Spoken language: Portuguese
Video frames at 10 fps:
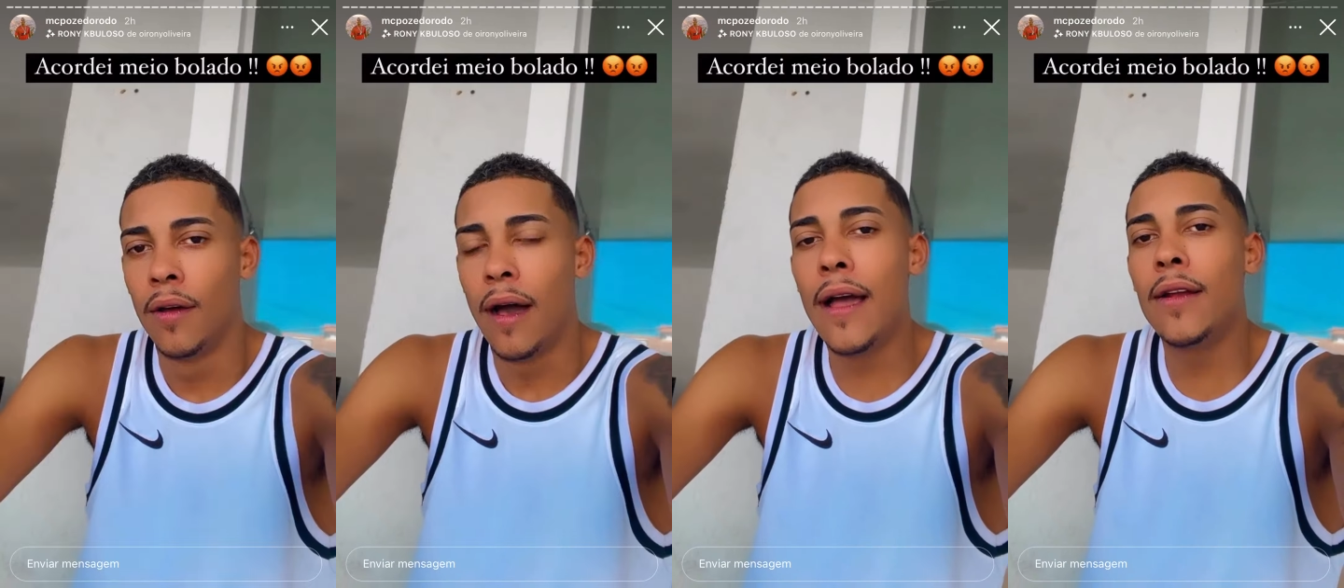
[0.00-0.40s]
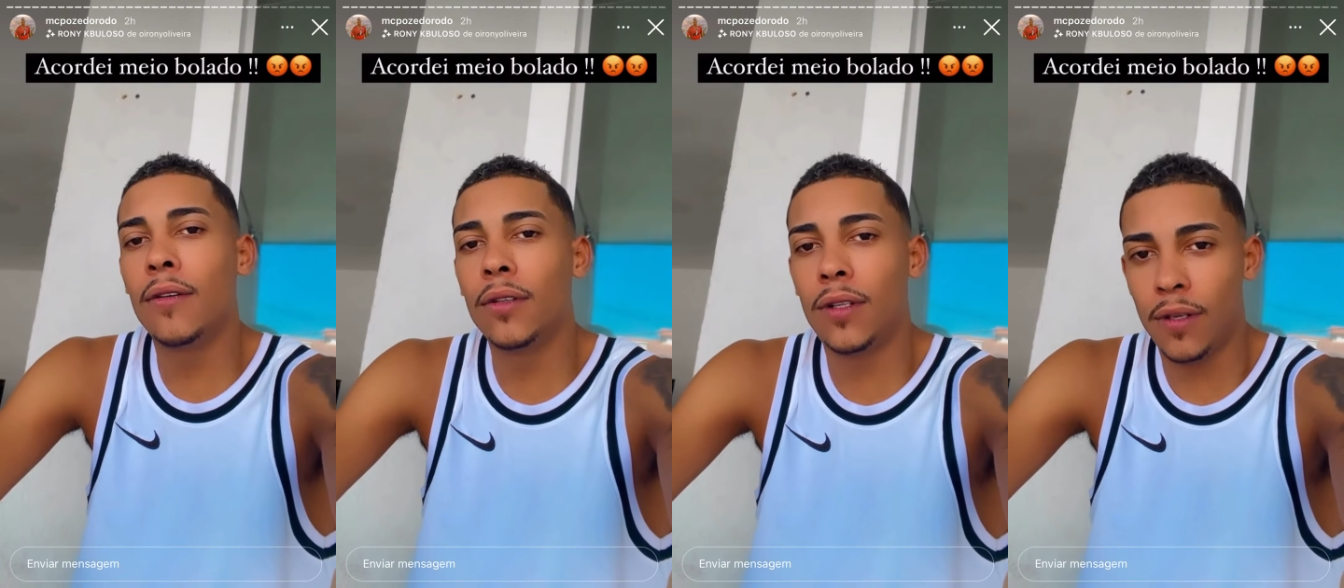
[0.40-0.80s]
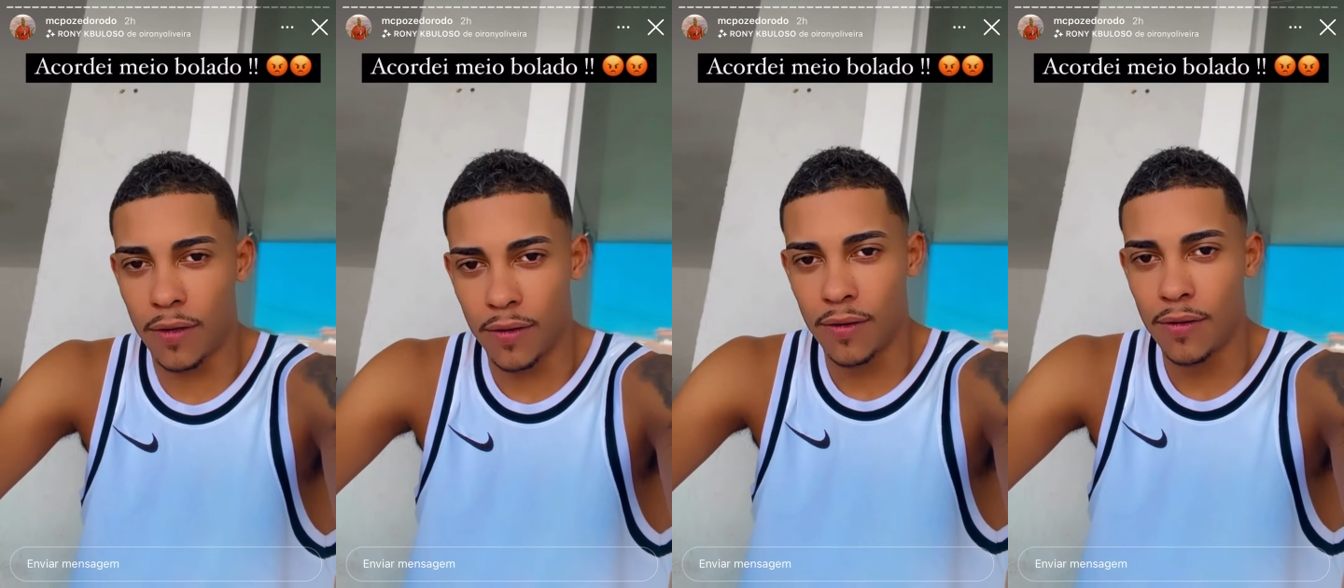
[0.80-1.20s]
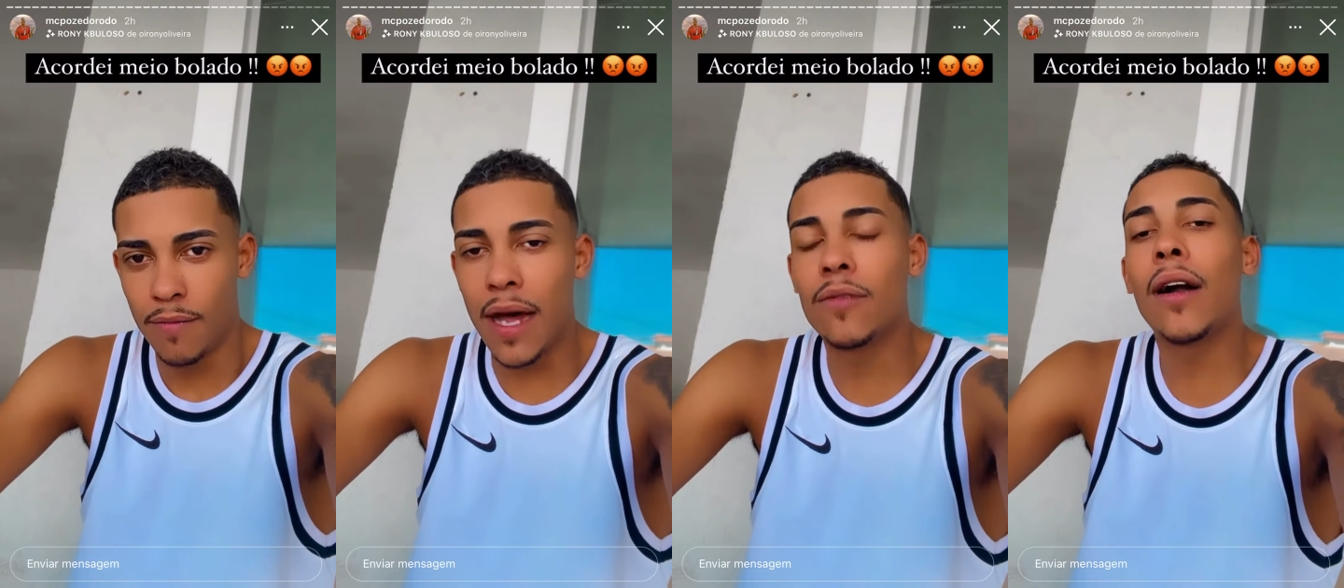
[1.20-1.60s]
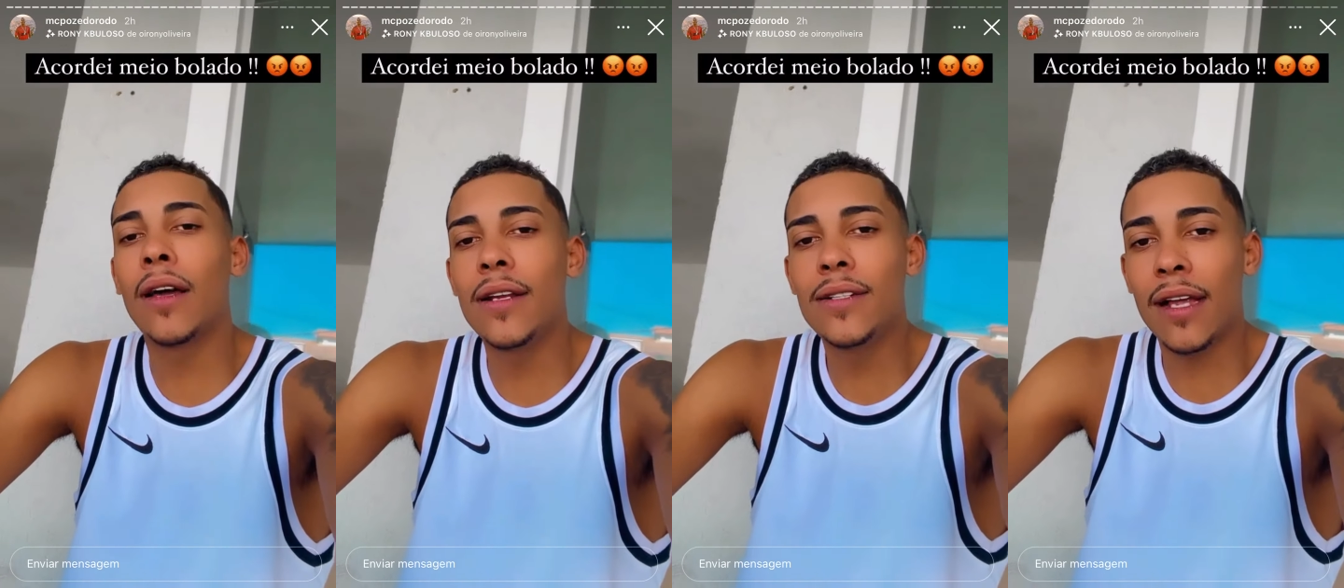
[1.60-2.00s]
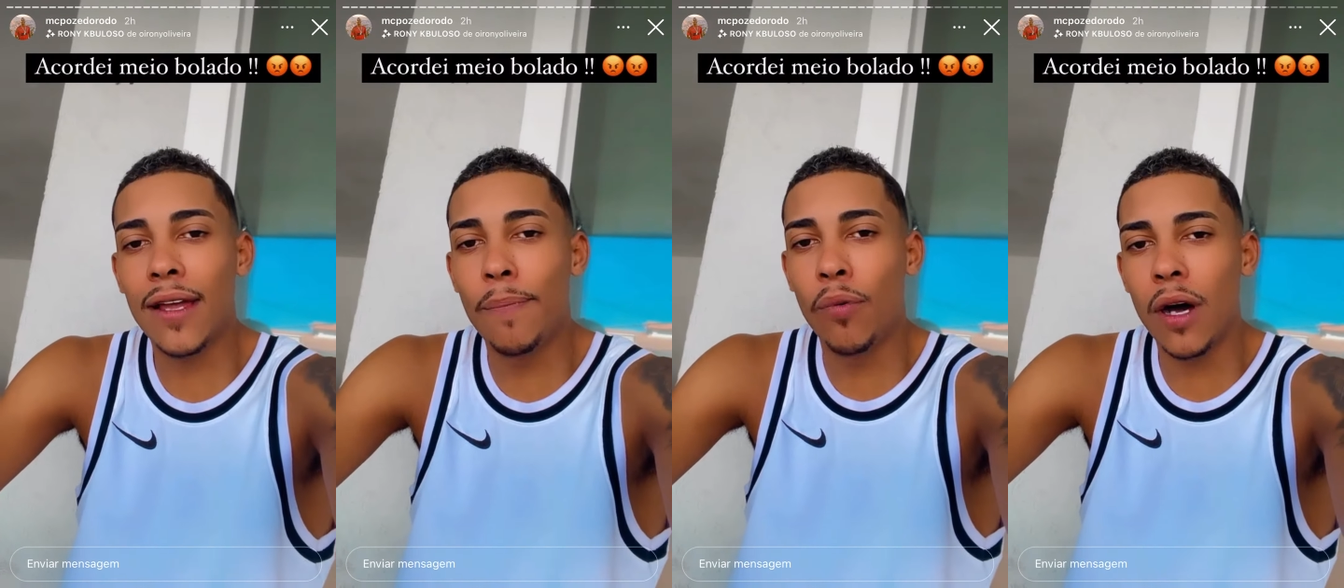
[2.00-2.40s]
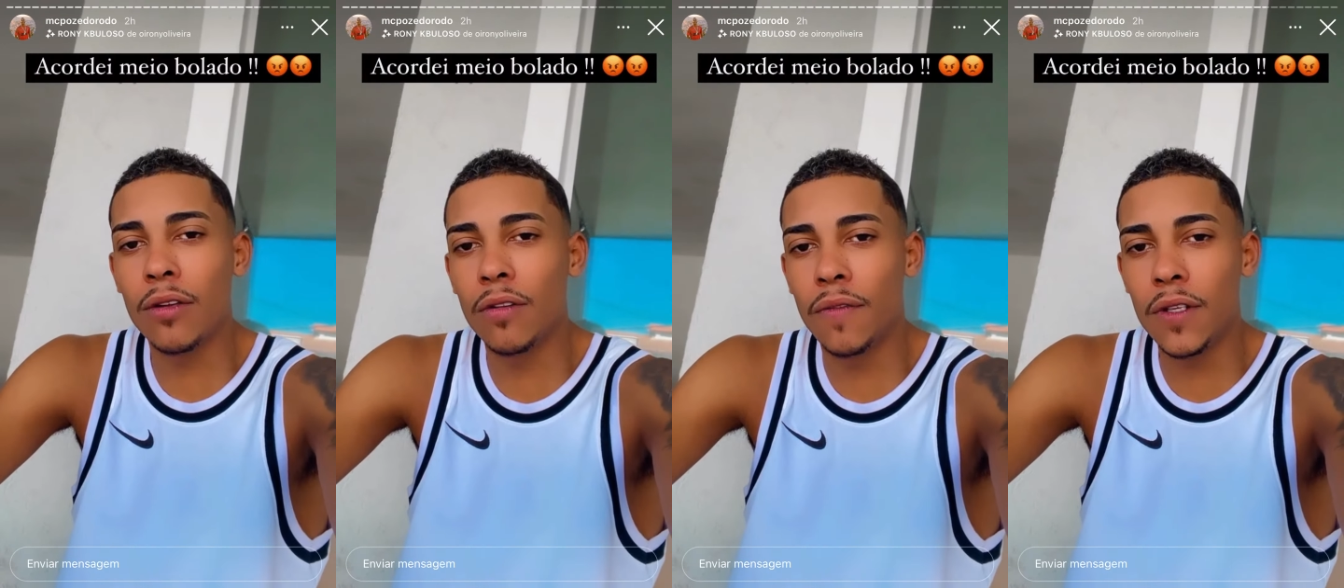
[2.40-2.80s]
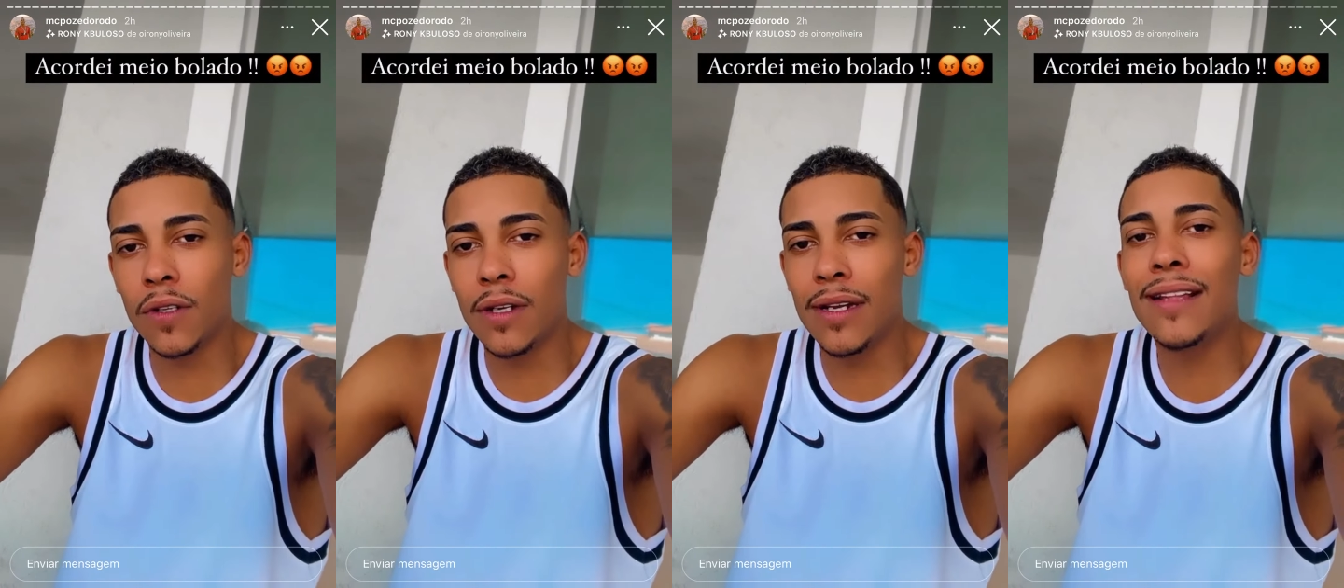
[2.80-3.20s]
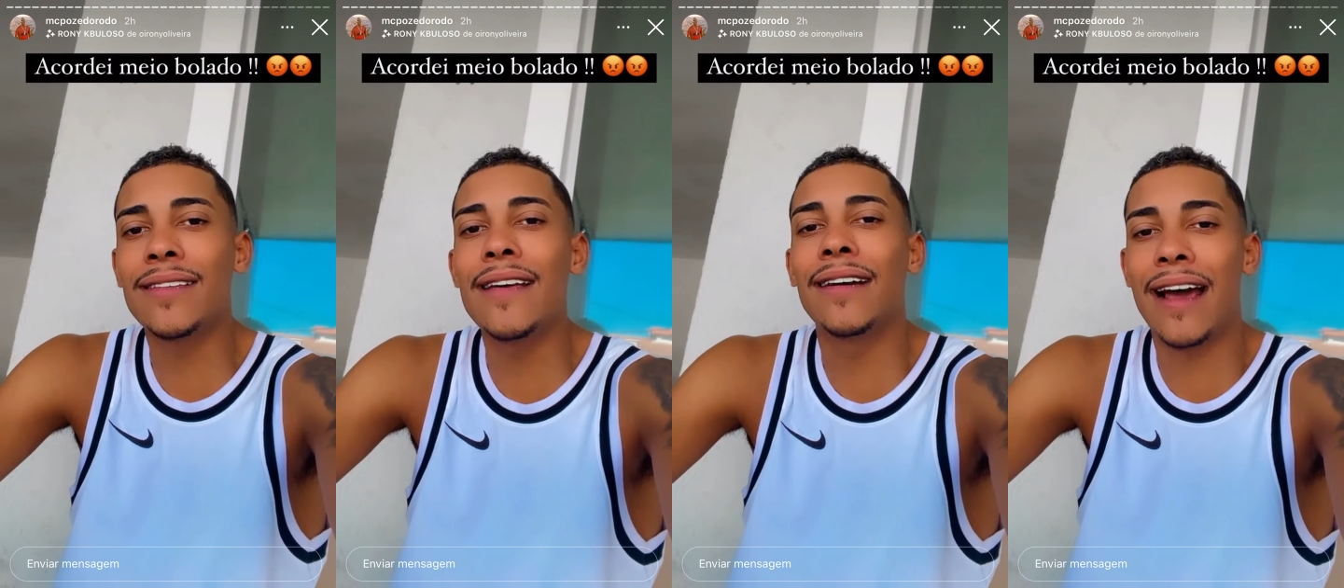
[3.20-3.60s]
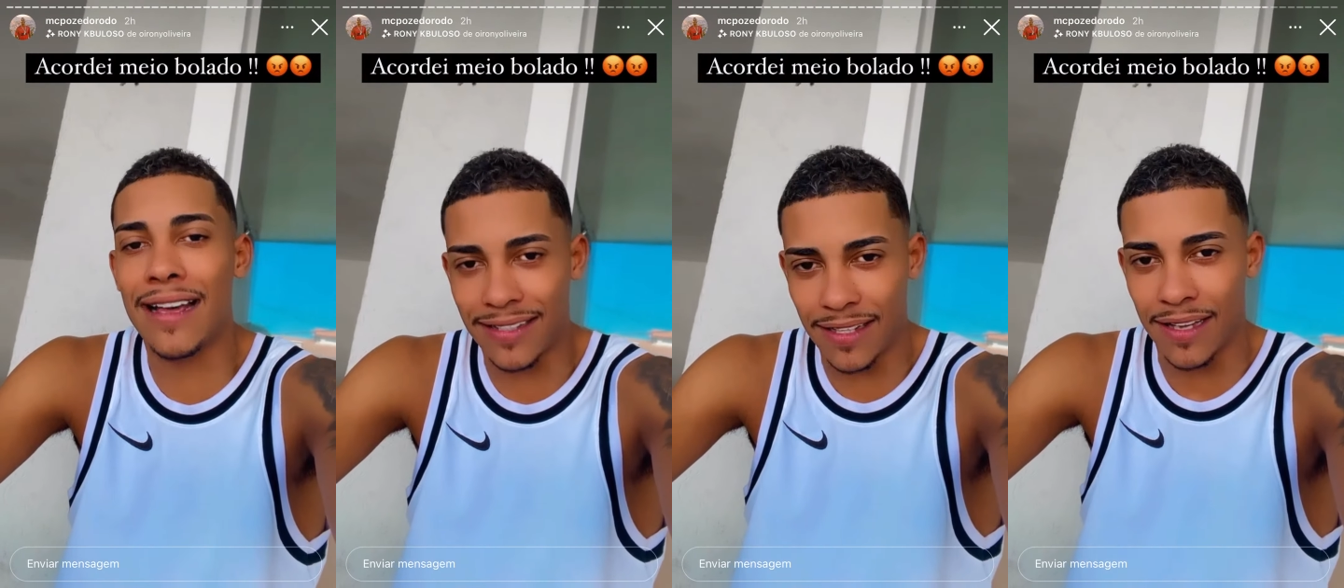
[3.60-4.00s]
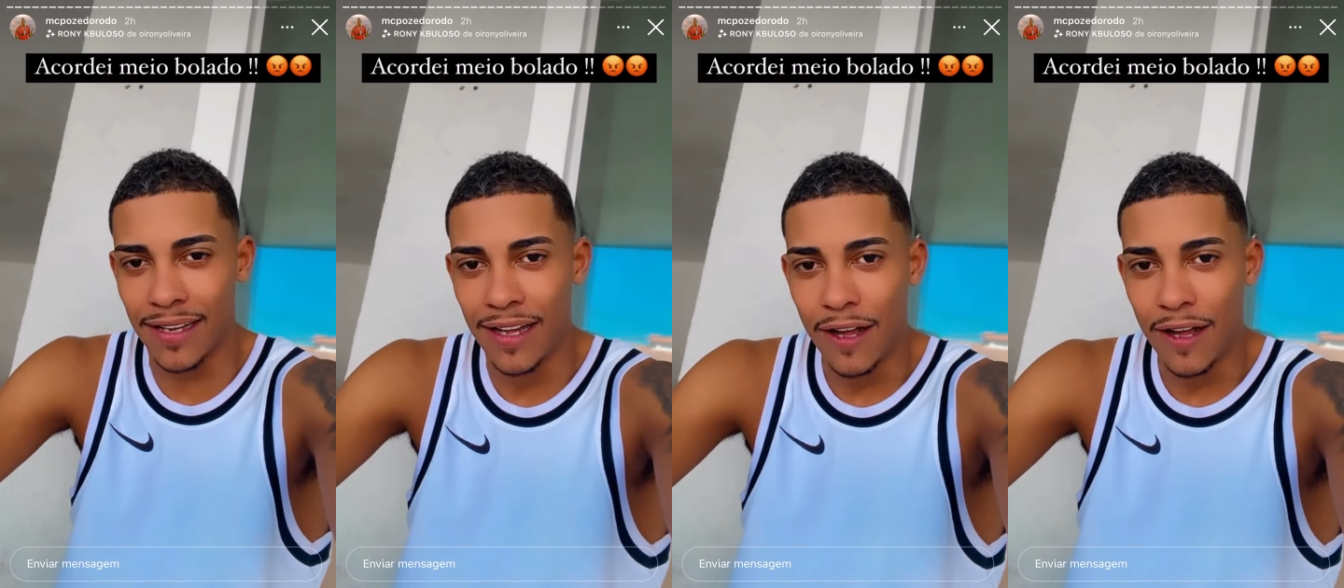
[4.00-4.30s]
Ai, Nego Di, mas tu acredita que a porra do vídeo que nem tem graça